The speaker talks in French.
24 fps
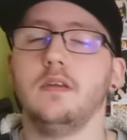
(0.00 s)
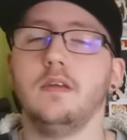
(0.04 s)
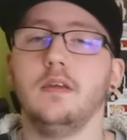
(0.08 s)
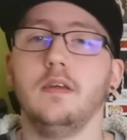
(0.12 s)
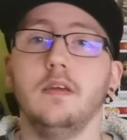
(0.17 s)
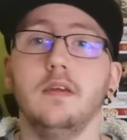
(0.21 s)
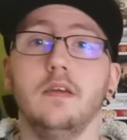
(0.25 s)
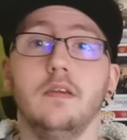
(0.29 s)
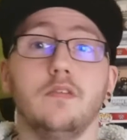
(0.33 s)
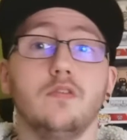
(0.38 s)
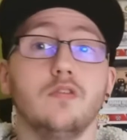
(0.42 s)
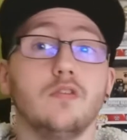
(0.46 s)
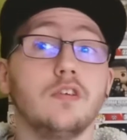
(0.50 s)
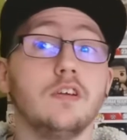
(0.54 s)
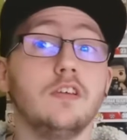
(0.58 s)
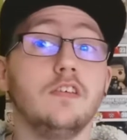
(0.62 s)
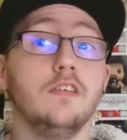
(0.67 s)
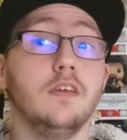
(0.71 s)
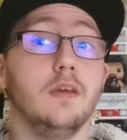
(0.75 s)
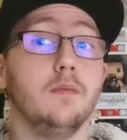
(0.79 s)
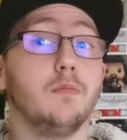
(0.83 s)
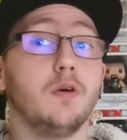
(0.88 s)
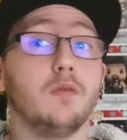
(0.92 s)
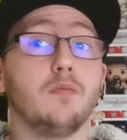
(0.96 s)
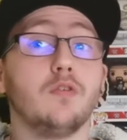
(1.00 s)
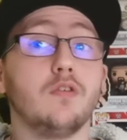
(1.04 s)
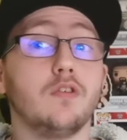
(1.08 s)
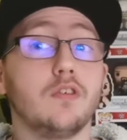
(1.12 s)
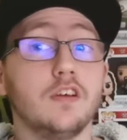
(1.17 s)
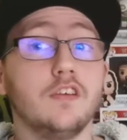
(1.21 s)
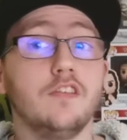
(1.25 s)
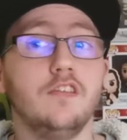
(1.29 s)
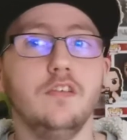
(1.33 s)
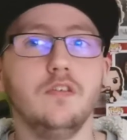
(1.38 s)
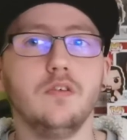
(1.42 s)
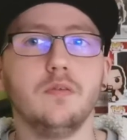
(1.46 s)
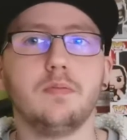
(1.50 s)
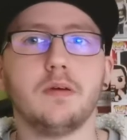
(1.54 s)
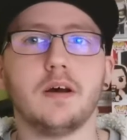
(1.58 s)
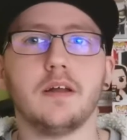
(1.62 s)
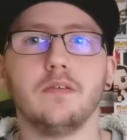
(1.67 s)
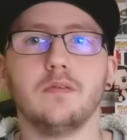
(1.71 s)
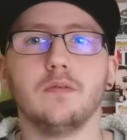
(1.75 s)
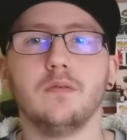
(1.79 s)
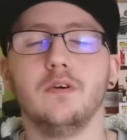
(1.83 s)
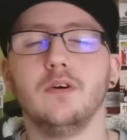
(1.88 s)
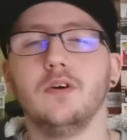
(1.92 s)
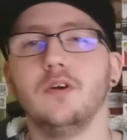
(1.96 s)
les, membres originaux,
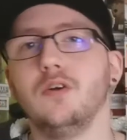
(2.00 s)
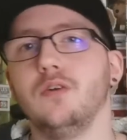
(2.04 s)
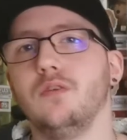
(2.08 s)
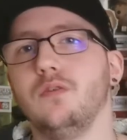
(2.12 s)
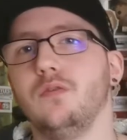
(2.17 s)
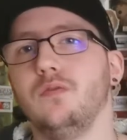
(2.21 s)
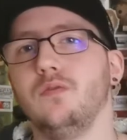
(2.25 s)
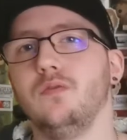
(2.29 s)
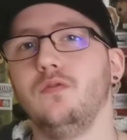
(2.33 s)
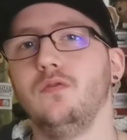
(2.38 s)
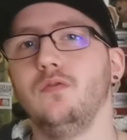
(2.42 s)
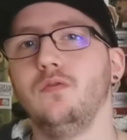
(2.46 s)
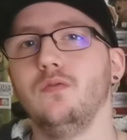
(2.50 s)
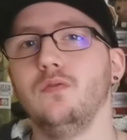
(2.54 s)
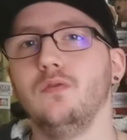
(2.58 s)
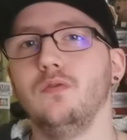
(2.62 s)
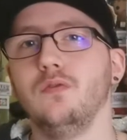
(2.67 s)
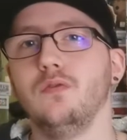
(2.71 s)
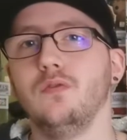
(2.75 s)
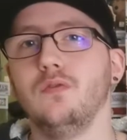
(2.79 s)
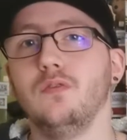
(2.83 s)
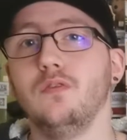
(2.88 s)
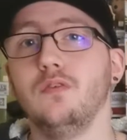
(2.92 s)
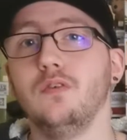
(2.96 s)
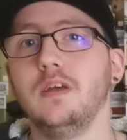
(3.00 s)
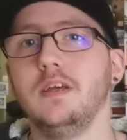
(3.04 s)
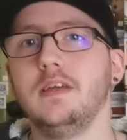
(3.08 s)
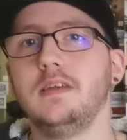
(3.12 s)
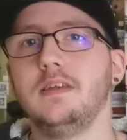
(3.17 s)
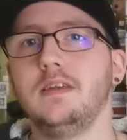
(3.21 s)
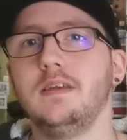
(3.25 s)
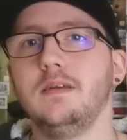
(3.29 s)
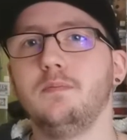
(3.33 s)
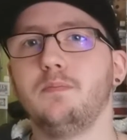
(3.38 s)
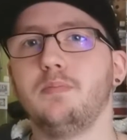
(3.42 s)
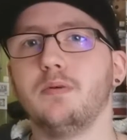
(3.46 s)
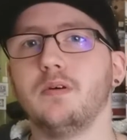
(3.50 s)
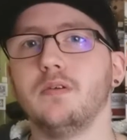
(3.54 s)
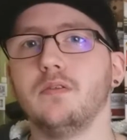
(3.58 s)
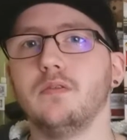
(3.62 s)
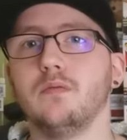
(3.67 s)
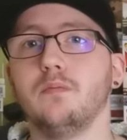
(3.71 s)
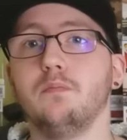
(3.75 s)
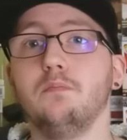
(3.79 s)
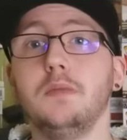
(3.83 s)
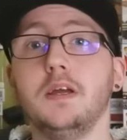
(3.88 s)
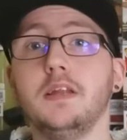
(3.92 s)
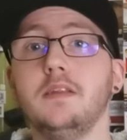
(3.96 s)
pardon, du, de l'équipe,
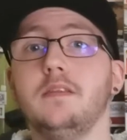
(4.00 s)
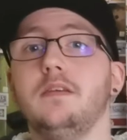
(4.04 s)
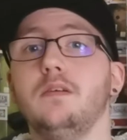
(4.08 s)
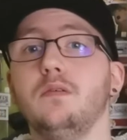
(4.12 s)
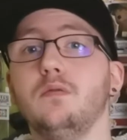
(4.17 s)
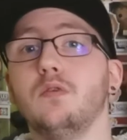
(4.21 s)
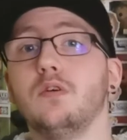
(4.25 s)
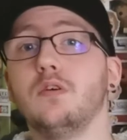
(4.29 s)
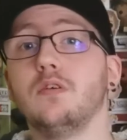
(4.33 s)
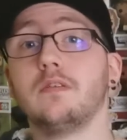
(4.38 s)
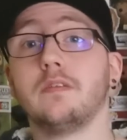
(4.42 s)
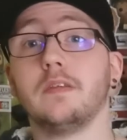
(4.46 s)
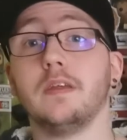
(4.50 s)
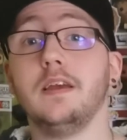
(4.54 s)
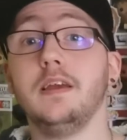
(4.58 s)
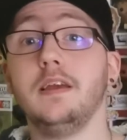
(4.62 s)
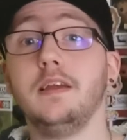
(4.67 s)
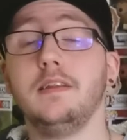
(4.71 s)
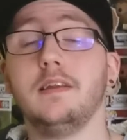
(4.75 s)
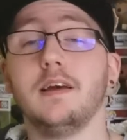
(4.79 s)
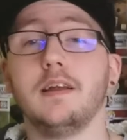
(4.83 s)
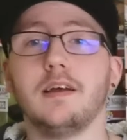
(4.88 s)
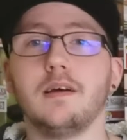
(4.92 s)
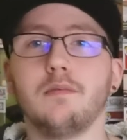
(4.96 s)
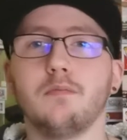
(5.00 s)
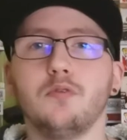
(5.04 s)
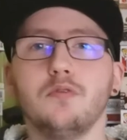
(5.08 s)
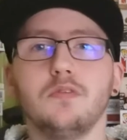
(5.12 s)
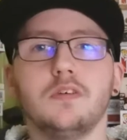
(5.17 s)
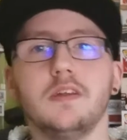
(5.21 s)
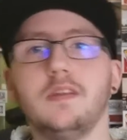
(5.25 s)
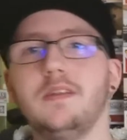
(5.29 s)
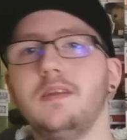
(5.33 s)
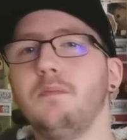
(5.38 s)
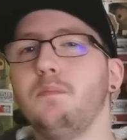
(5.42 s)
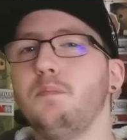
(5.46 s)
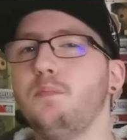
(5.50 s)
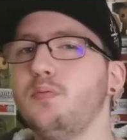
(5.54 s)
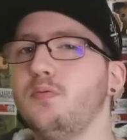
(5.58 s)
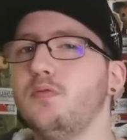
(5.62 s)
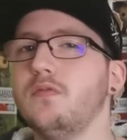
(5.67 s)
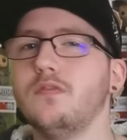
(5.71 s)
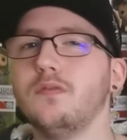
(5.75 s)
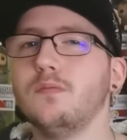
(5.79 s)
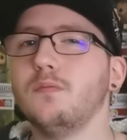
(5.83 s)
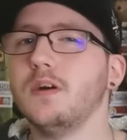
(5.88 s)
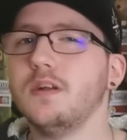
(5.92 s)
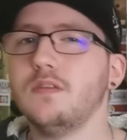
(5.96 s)
donc Mandy Rose et Dana Brooke, qui étaient
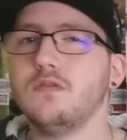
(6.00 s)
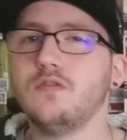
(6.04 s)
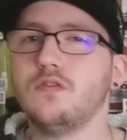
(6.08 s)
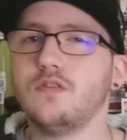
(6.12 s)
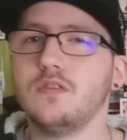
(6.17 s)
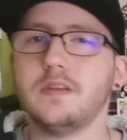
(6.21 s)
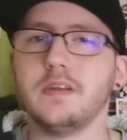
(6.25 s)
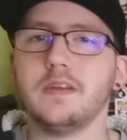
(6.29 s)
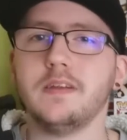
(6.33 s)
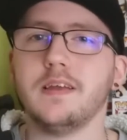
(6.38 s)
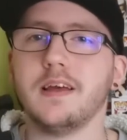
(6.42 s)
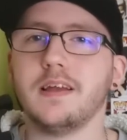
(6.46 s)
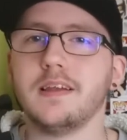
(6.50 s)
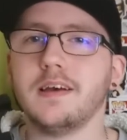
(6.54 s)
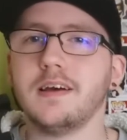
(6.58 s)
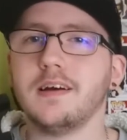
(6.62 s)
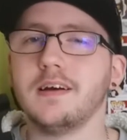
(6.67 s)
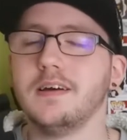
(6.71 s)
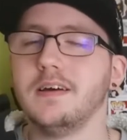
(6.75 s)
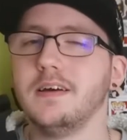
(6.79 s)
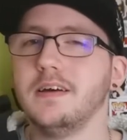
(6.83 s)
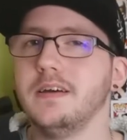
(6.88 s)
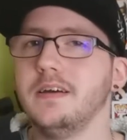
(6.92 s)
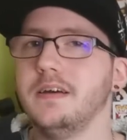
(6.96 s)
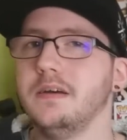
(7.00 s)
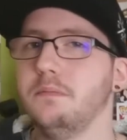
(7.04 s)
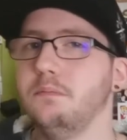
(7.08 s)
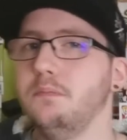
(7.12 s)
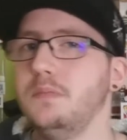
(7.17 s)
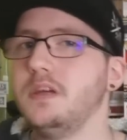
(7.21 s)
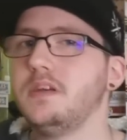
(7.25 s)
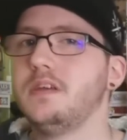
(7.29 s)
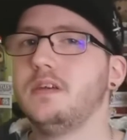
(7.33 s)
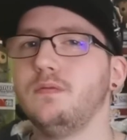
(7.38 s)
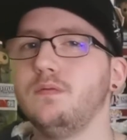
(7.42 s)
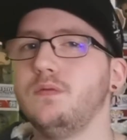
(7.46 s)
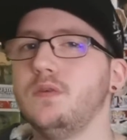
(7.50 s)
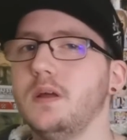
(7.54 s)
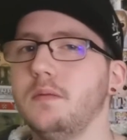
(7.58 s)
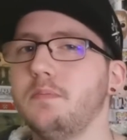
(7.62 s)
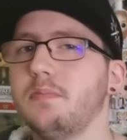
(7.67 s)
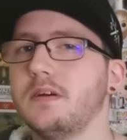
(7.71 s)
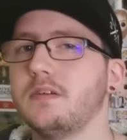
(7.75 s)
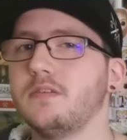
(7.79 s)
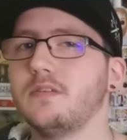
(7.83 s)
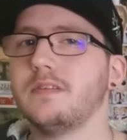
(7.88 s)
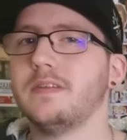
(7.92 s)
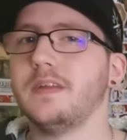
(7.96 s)
plus ou moins du côté d'Anna, mais qui voulaient
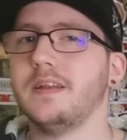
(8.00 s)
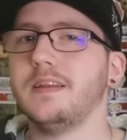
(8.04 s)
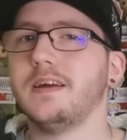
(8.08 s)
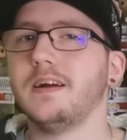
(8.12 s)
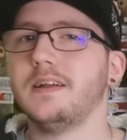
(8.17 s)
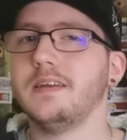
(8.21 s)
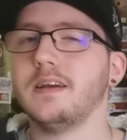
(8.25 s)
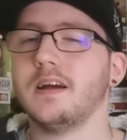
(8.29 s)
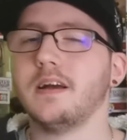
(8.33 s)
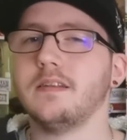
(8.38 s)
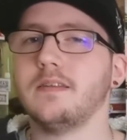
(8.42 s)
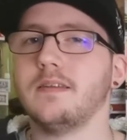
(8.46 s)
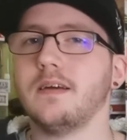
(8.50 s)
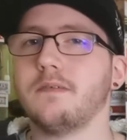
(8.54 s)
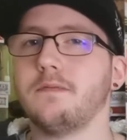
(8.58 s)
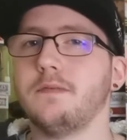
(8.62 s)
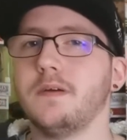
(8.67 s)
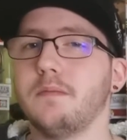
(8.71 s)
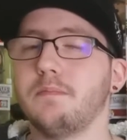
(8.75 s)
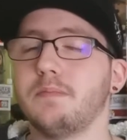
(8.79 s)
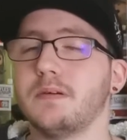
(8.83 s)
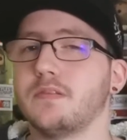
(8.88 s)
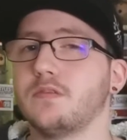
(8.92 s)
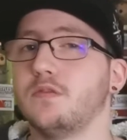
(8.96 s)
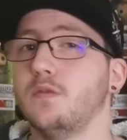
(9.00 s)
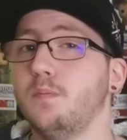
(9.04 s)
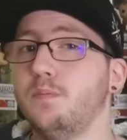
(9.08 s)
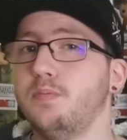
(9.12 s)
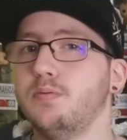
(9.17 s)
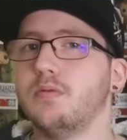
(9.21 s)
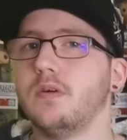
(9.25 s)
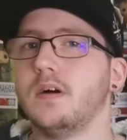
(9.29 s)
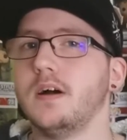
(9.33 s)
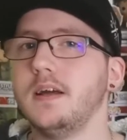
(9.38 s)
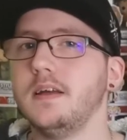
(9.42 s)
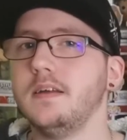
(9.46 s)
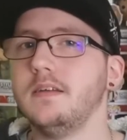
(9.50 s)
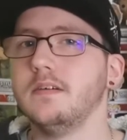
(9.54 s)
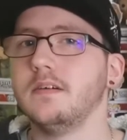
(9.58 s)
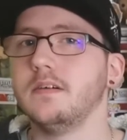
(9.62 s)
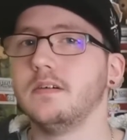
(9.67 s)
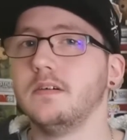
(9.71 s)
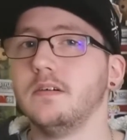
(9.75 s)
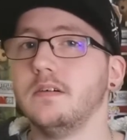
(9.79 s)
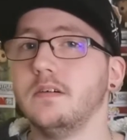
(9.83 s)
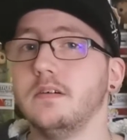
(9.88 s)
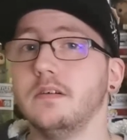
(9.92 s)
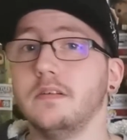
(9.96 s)
pas que cette dernière interfère parce que pour
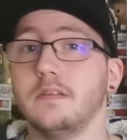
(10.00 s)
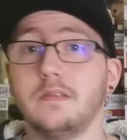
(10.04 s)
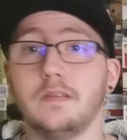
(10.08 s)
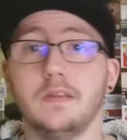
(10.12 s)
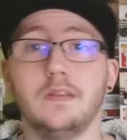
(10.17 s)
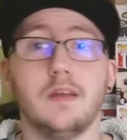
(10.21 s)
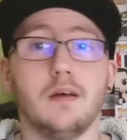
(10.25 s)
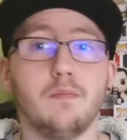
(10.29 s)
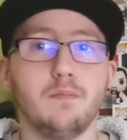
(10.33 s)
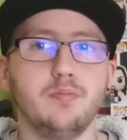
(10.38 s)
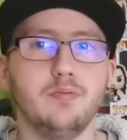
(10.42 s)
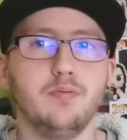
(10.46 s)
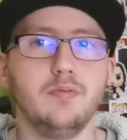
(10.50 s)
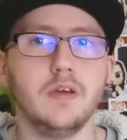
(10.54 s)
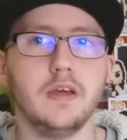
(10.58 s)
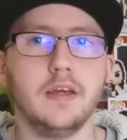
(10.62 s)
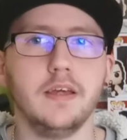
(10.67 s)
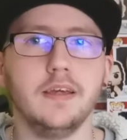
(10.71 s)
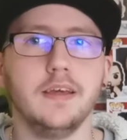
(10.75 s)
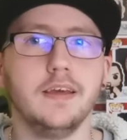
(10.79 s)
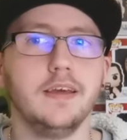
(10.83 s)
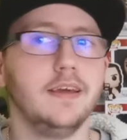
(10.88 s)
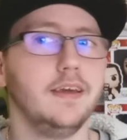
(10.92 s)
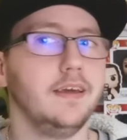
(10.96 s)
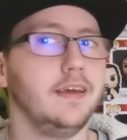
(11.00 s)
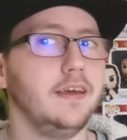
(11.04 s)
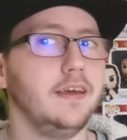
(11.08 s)
elle, c'est un boulet.